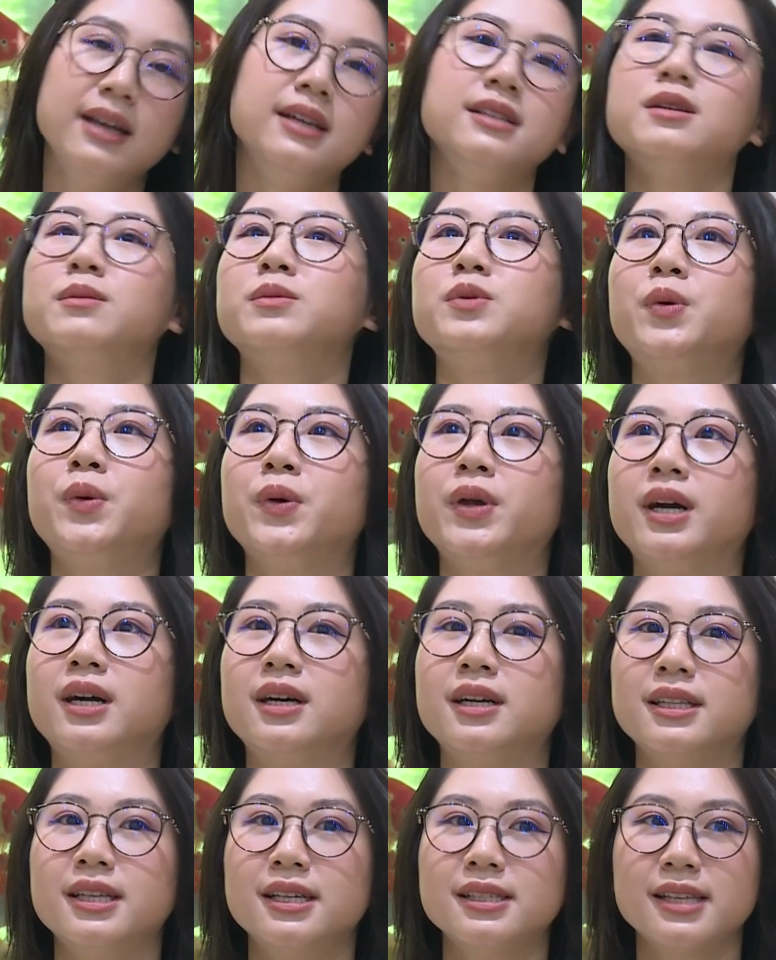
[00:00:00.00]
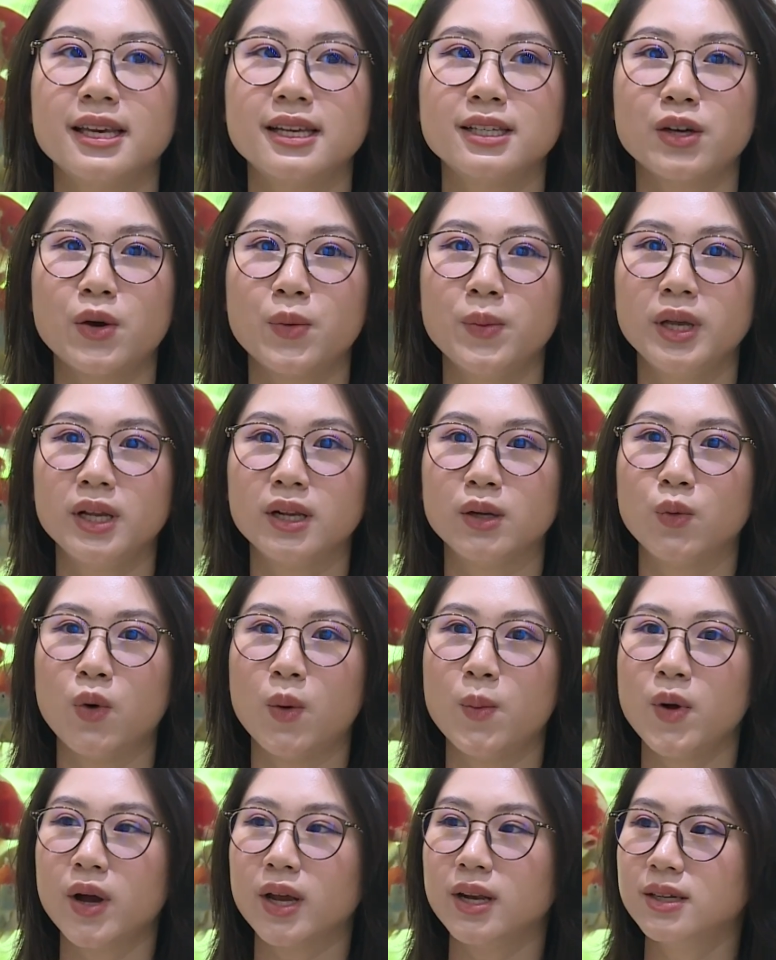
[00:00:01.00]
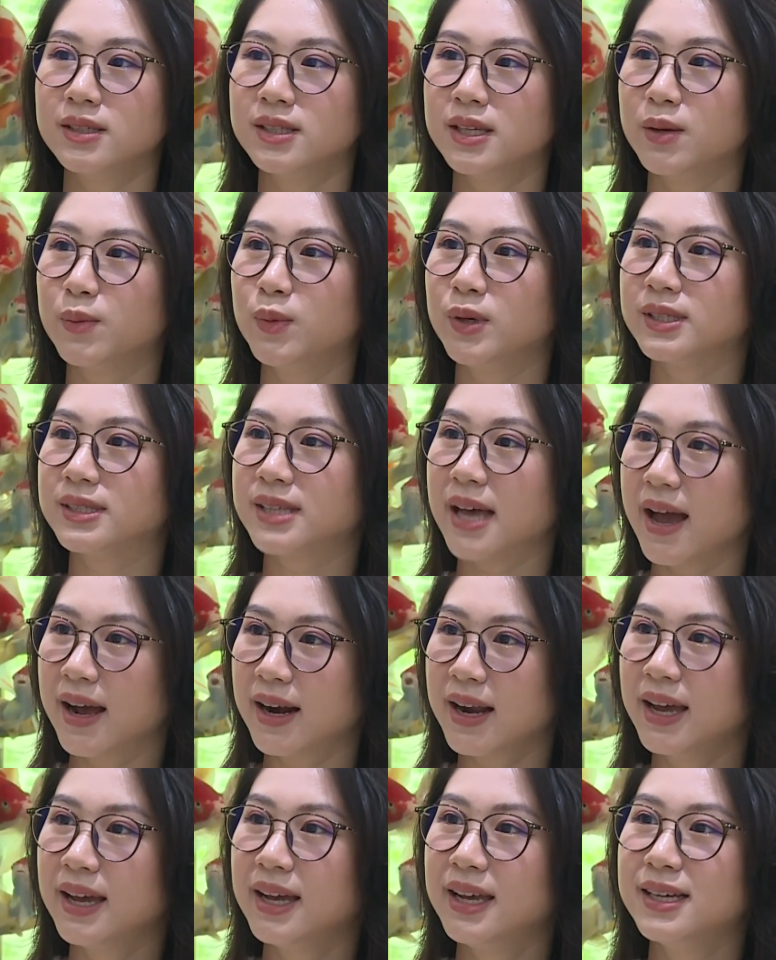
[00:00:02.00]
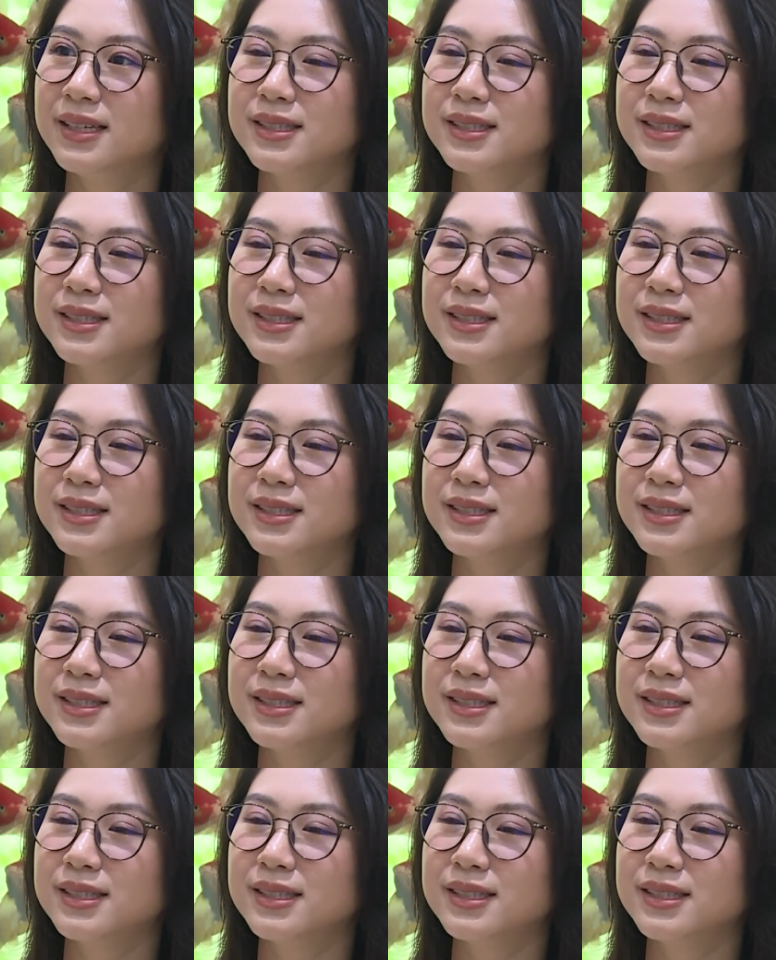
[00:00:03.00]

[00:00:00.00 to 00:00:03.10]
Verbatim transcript: xong rồi người ta sẽ cho mình uống một cái nước gì đến buổi sáng này,